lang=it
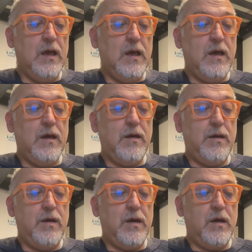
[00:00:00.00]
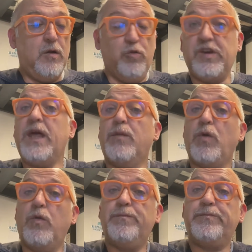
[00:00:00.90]
eh, lo
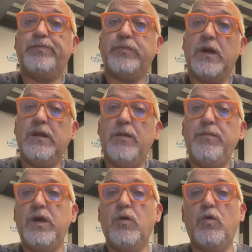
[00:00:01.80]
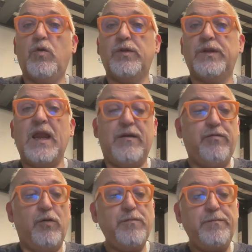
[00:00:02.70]
schermo del mio
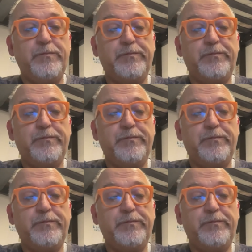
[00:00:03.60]
telefono.